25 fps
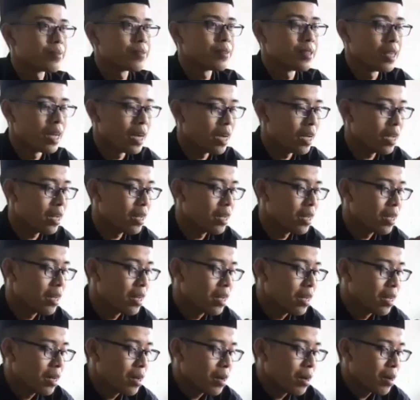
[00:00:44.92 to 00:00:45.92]
Ya
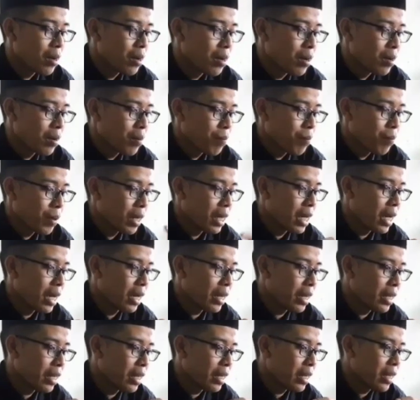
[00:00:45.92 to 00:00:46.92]
pada
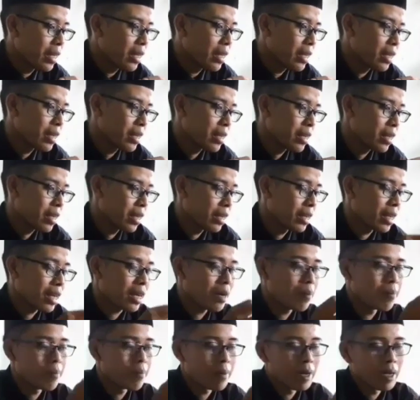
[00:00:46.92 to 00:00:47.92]
hari ini kita
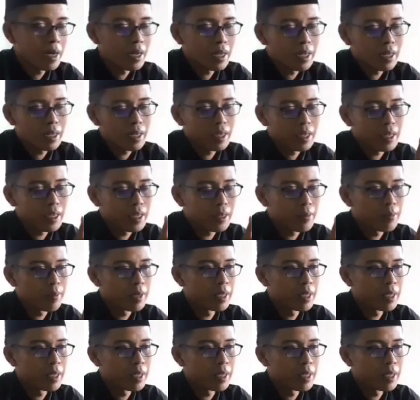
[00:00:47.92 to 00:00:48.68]
kembali